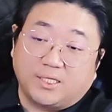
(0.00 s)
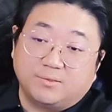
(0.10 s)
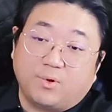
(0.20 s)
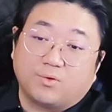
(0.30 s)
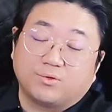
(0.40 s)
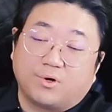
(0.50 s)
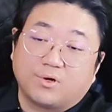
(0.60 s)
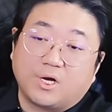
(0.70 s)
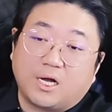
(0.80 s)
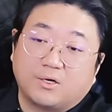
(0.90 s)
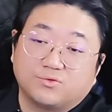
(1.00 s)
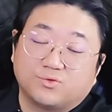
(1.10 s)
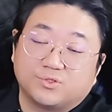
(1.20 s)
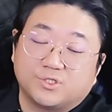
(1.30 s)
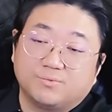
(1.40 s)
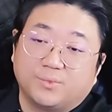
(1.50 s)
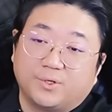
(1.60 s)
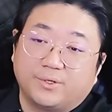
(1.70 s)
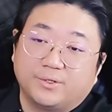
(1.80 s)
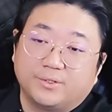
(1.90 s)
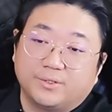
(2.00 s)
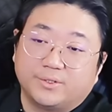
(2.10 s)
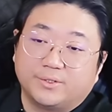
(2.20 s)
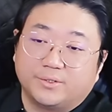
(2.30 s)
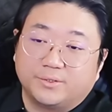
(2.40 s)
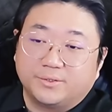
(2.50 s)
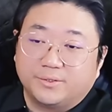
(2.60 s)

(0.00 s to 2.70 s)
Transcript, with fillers: 많이 먹고 건강하고 좋지 뭐 어.